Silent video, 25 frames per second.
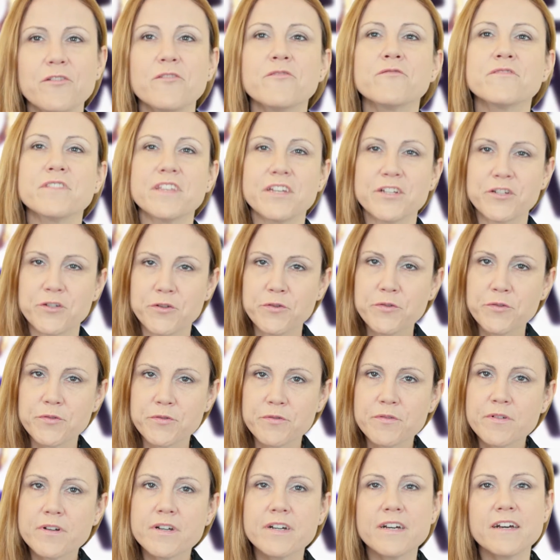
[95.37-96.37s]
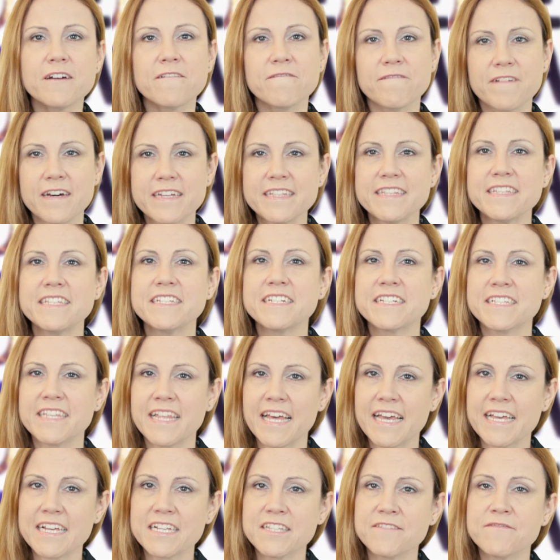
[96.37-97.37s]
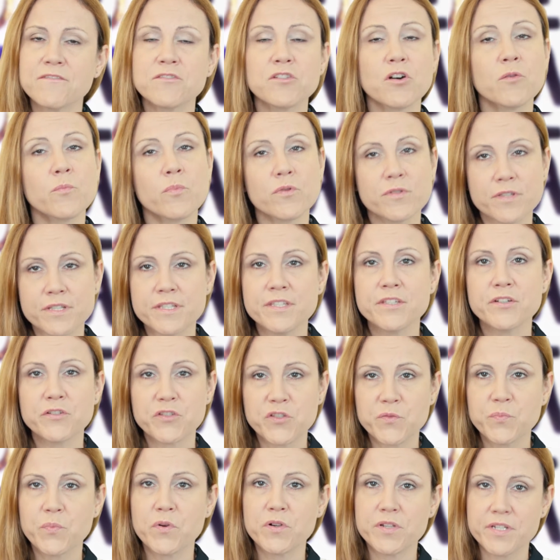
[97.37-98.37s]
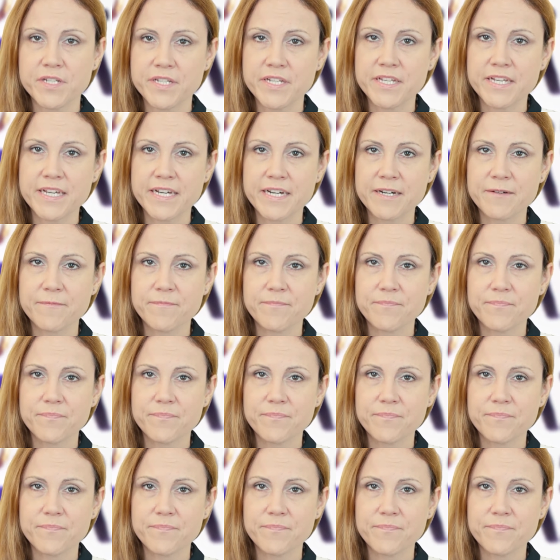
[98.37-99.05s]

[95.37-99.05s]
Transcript: Unterstützung fanden die Streiks von Oppositionspolitikern.